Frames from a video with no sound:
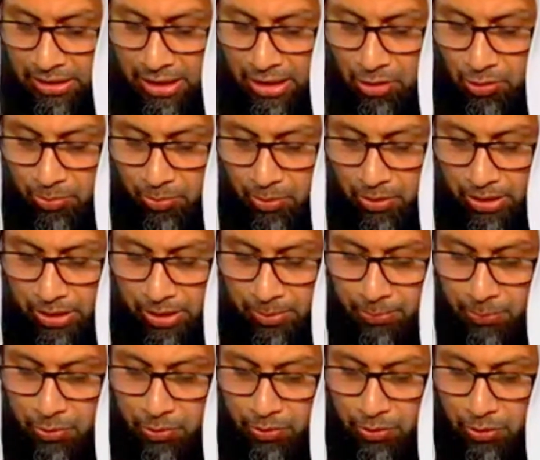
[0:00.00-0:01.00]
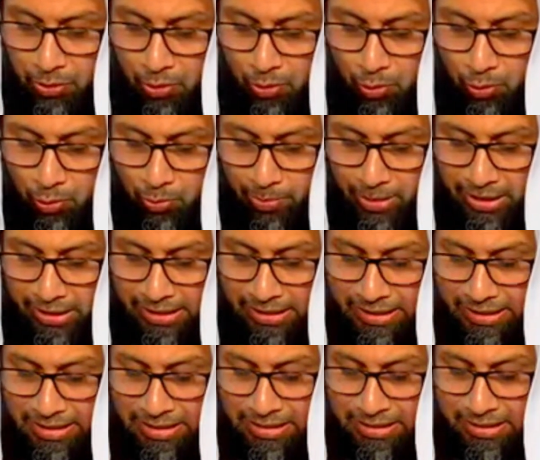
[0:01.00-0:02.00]
তারা আরও বলে আপনি যদি কখনো বাড়ি
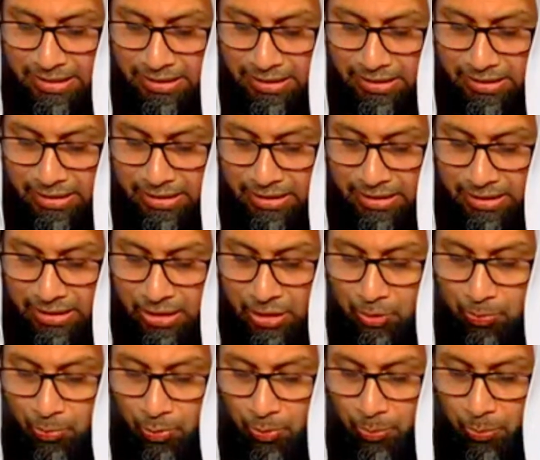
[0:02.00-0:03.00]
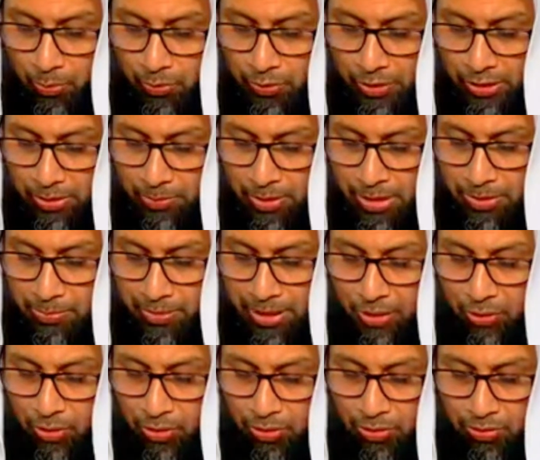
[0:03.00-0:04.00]
কিস্তি দিতে পরপর তিন মাস
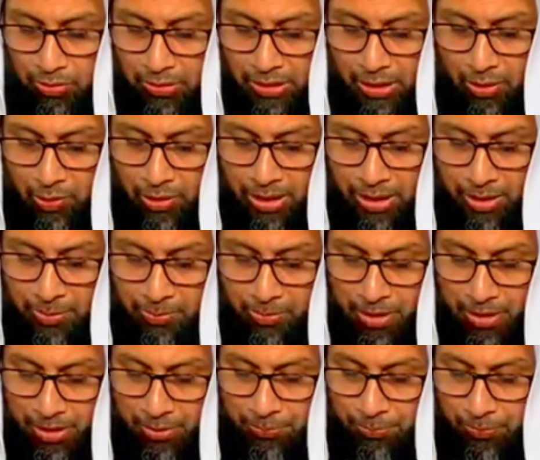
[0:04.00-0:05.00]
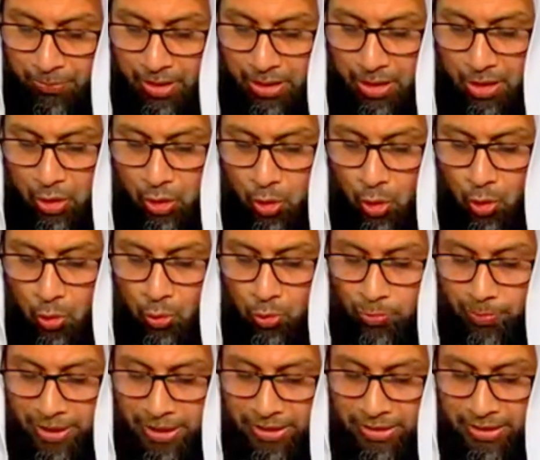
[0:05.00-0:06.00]
ব্যর্থ হন তাহলে আমরা
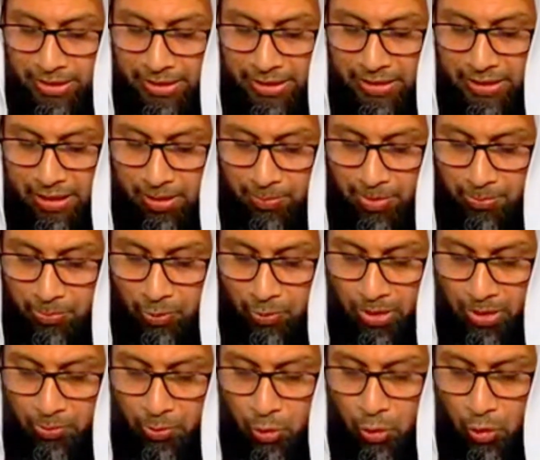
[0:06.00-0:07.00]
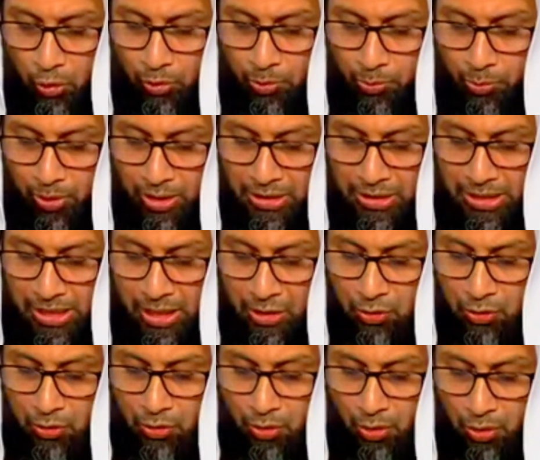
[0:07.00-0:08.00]
কখনো বাড়ি থেকে নামাবো না এবং যত প্রকার
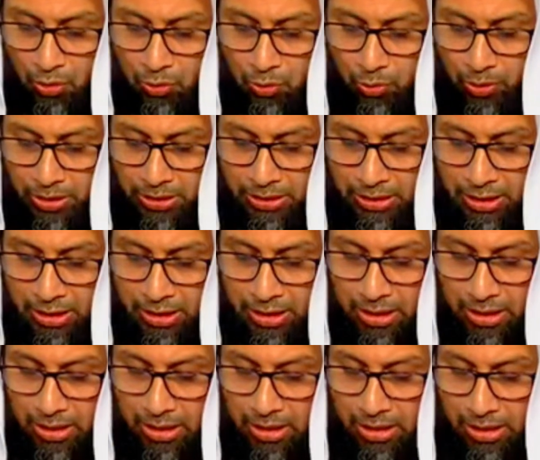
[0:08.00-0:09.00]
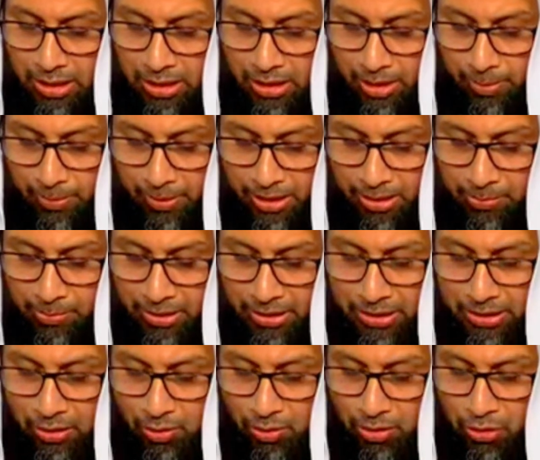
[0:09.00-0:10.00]
সাহায্য সহযোগিতা বাড়ি
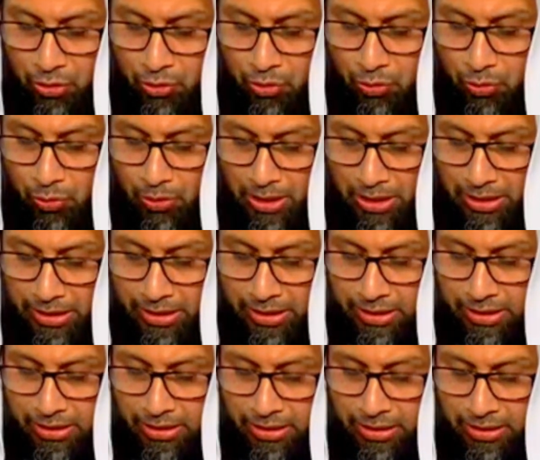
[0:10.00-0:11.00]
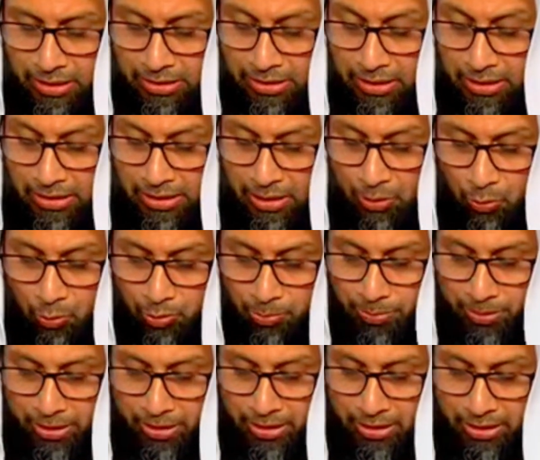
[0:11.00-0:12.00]
বিক্রি করার জন্য লাগে তারা তা
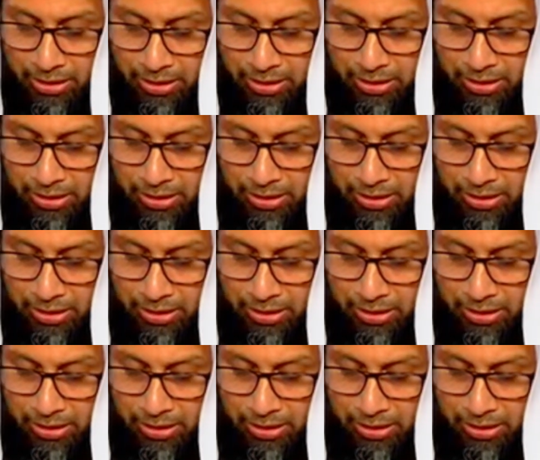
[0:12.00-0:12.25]
করবে